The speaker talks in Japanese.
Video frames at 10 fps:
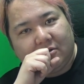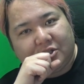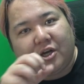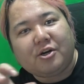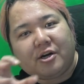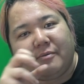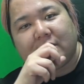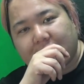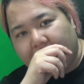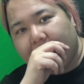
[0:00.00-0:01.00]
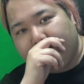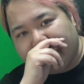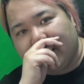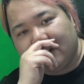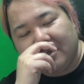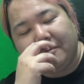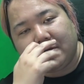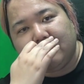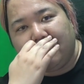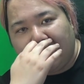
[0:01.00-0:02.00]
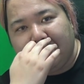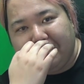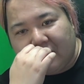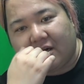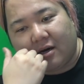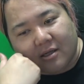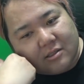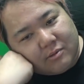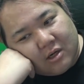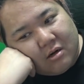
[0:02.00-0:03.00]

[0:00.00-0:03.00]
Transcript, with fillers: 鍛えらした。チャマくんのライブ見てからです。